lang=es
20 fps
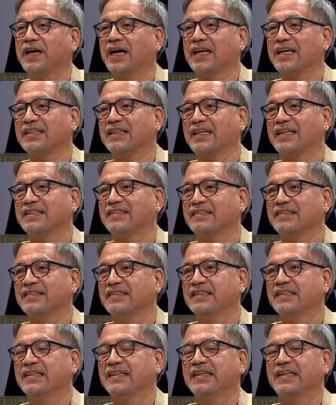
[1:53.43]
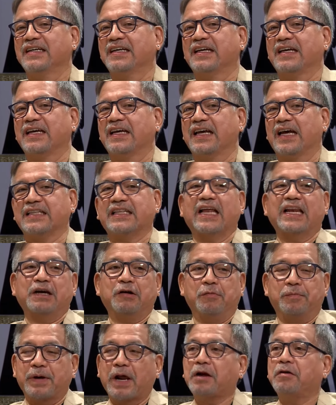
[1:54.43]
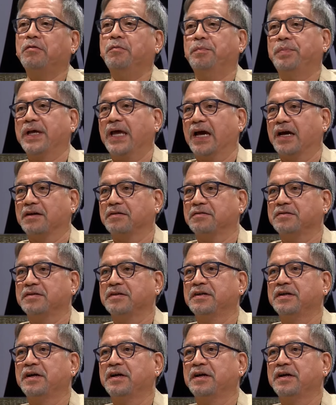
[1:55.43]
a las tres. Eh, hasta le compraron un piano.